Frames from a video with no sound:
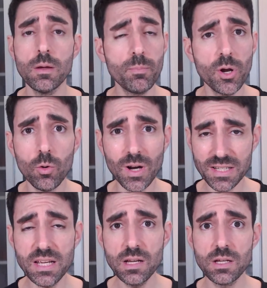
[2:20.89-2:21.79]
pero aún
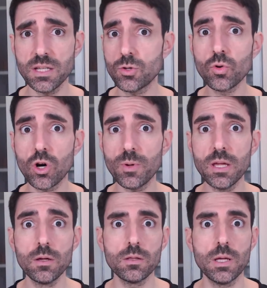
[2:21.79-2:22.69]
así, si es un
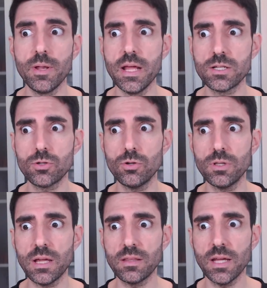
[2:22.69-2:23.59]
hobby, deberéis
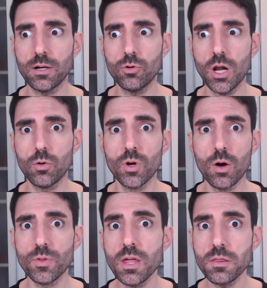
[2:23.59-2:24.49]
conectar con alguna
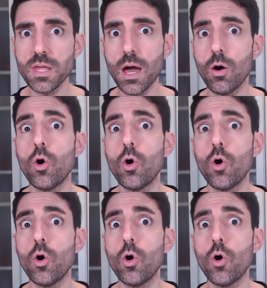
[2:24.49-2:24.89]
audiencia